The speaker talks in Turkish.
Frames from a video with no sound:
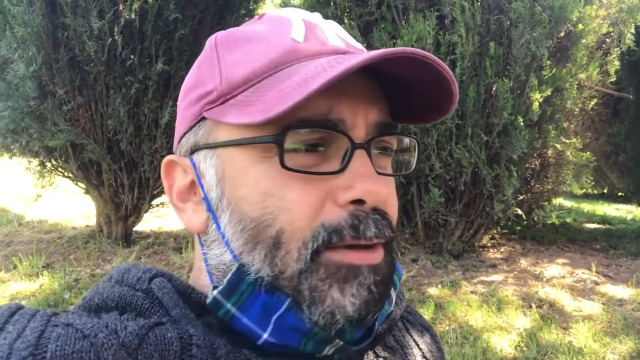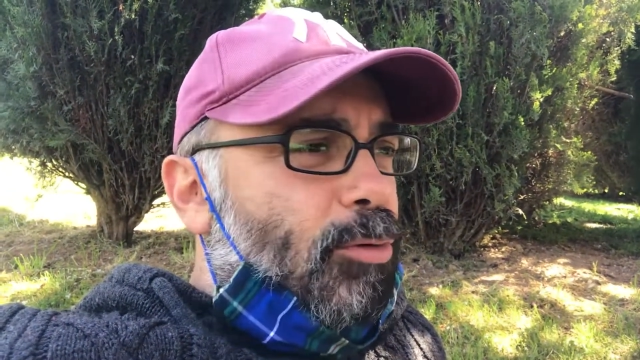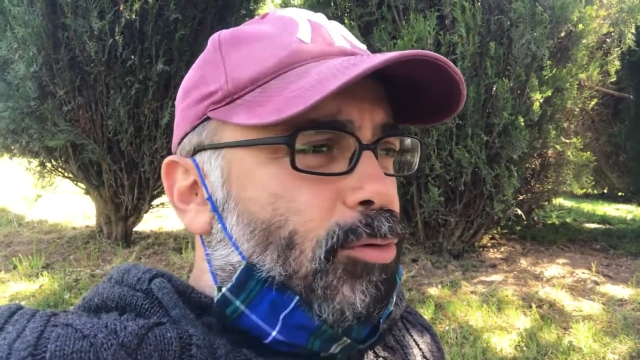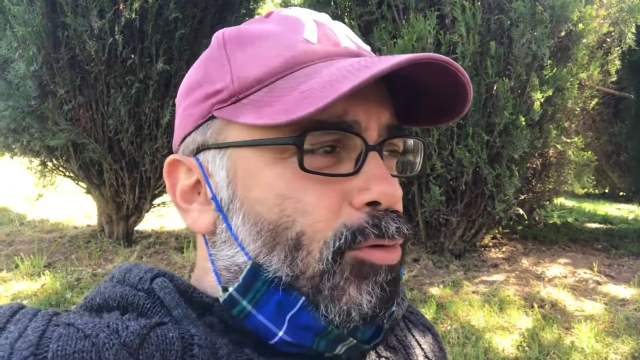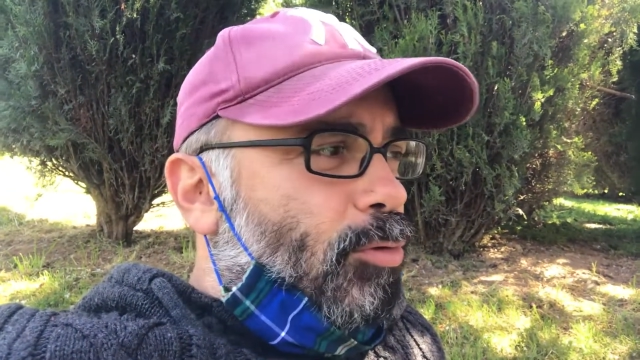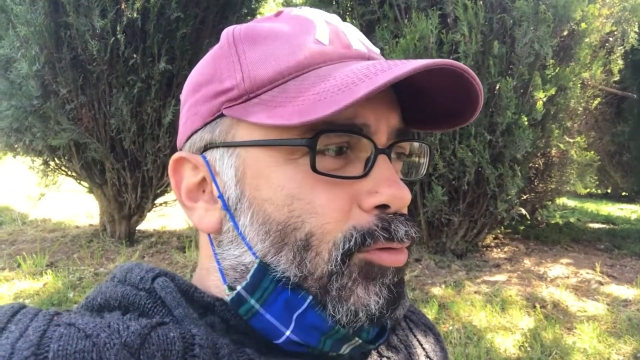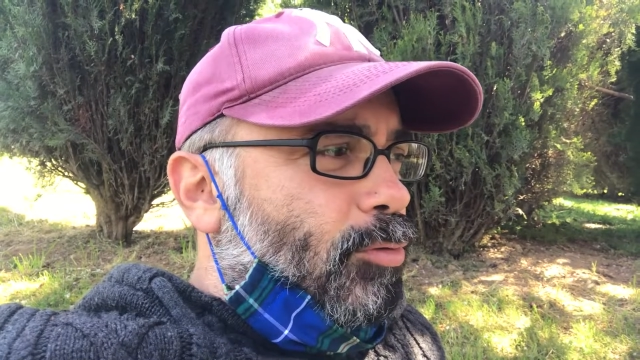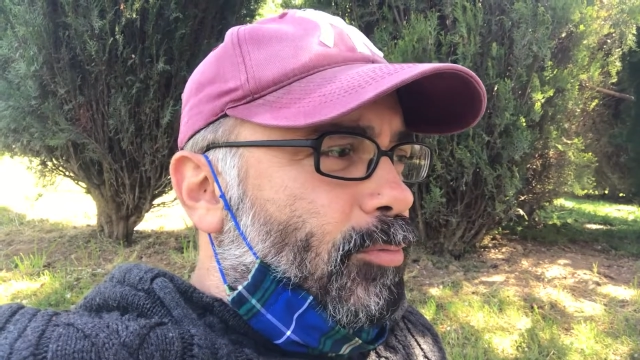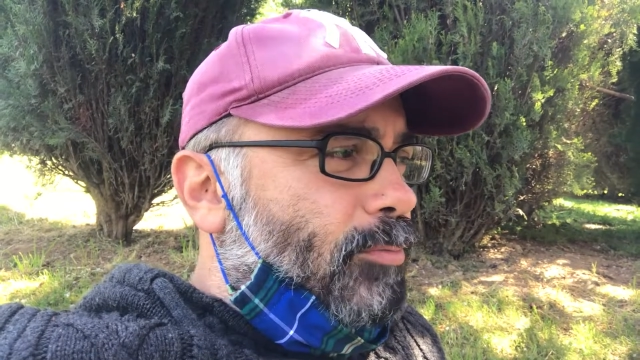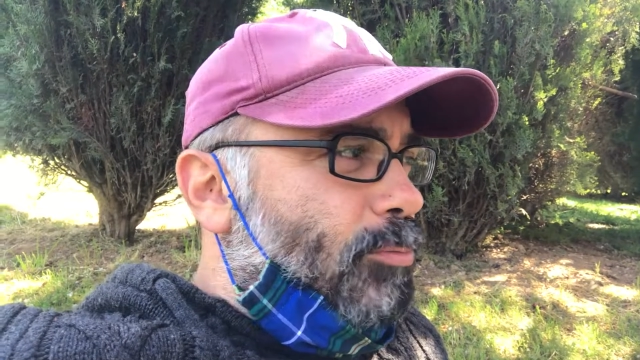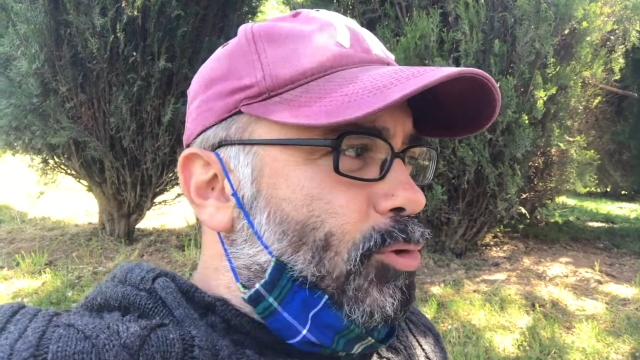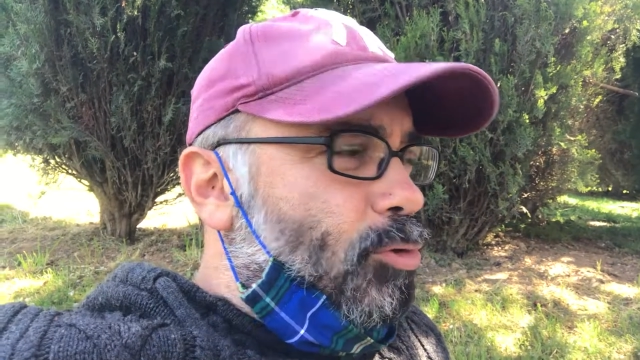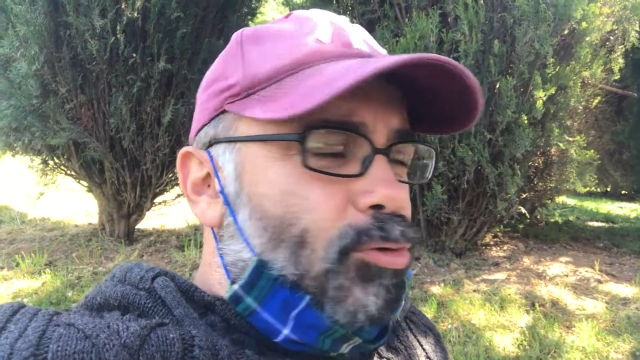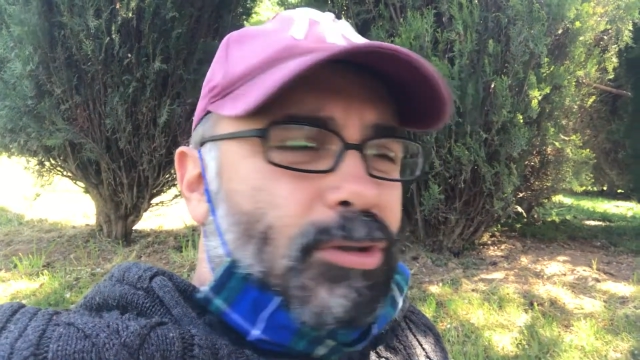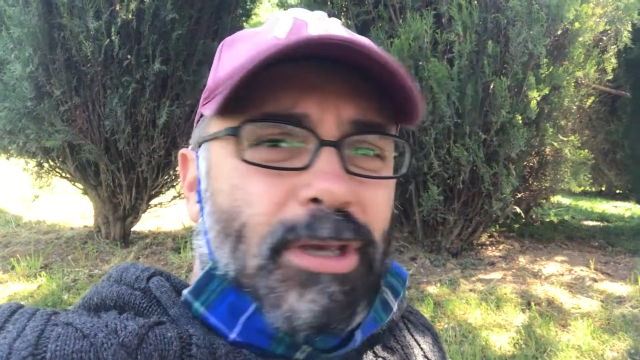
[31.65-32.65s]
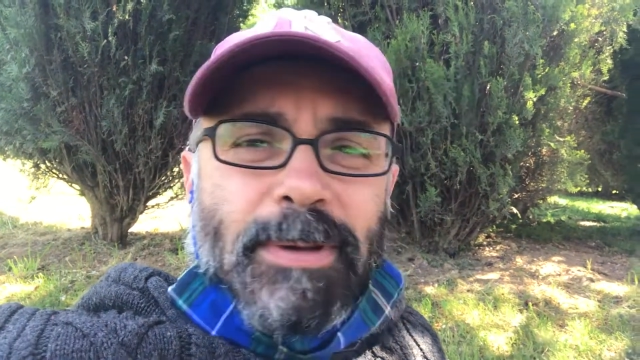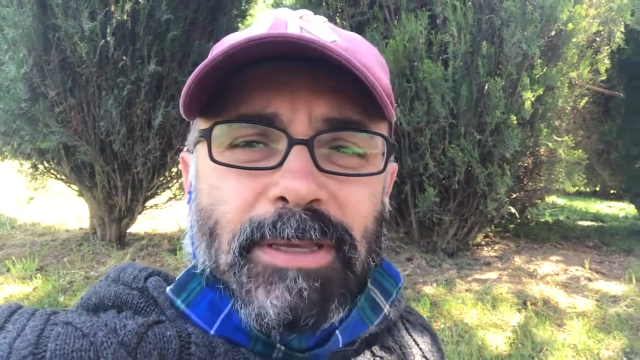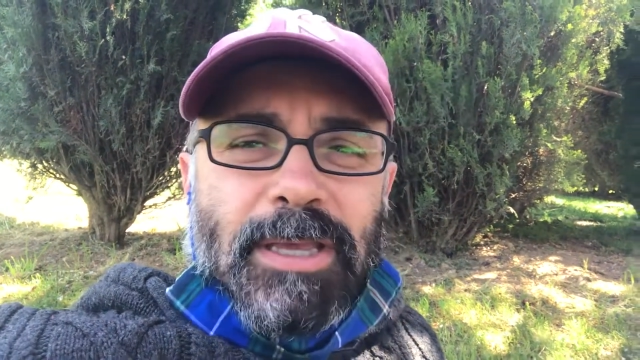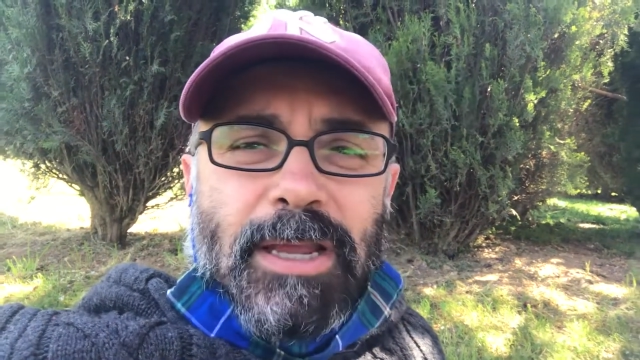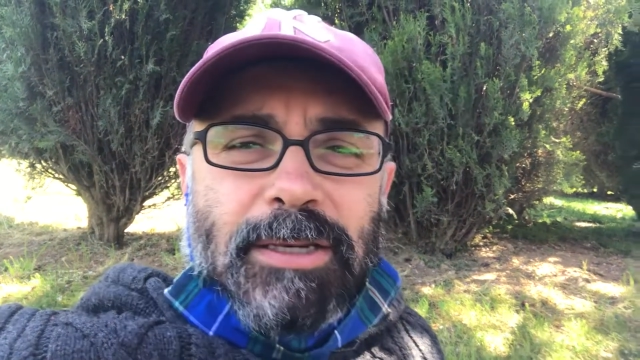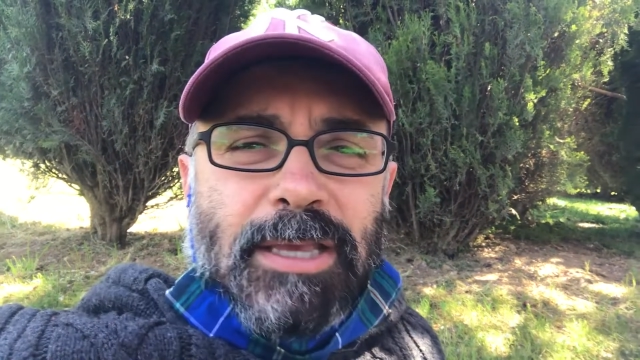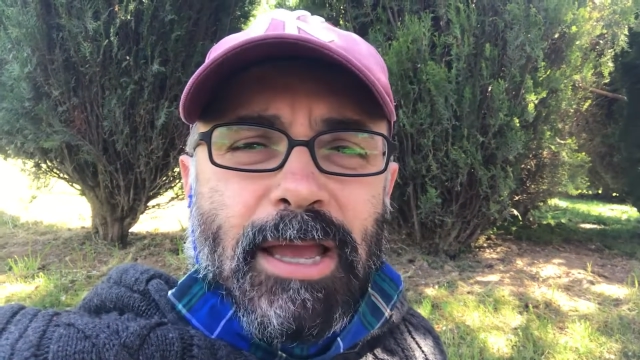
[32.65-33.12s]
görüyordum. Çocuk
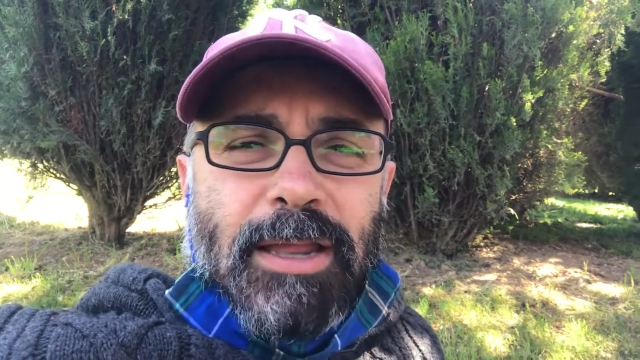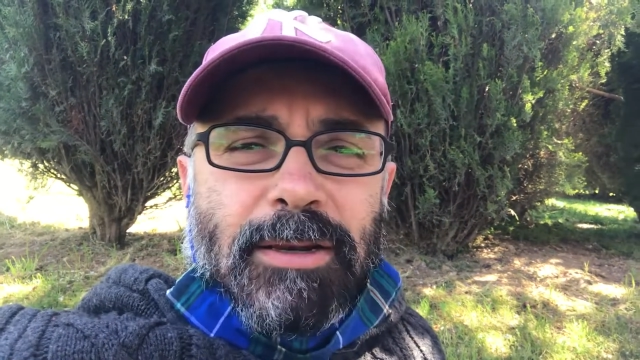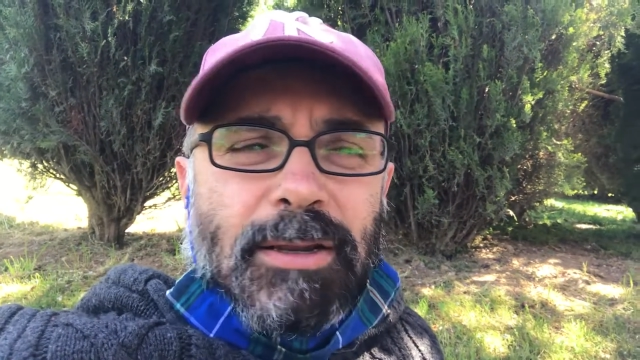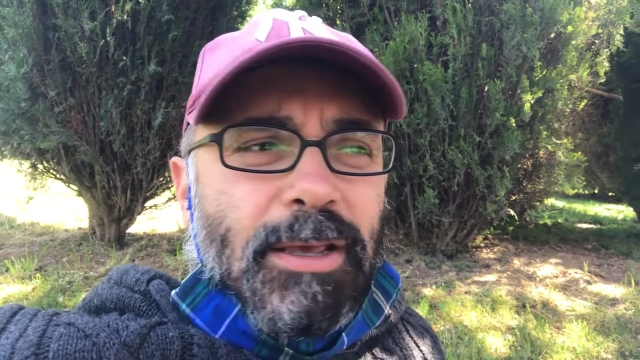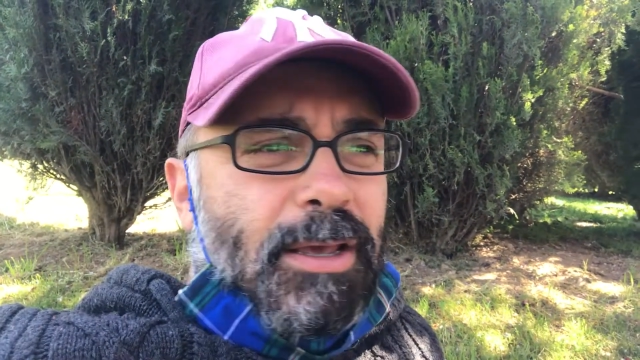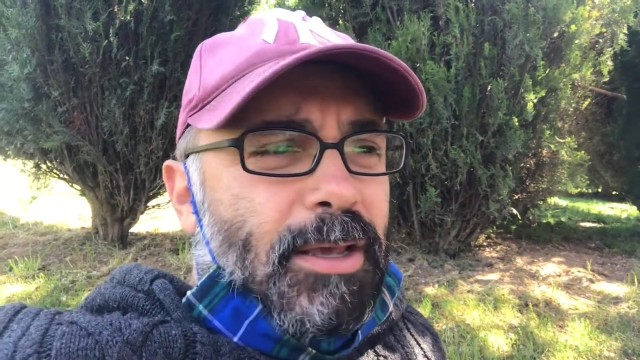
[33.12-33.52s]
yemek yerken